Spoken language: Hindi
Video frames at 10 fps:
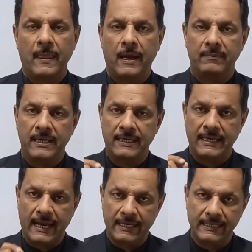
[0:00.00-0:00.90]
हमने
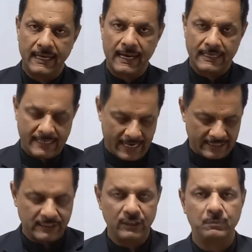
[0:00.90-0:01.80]
क्या किया
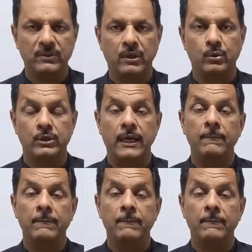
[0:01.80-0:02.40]
कैसे इसमें से गुजरे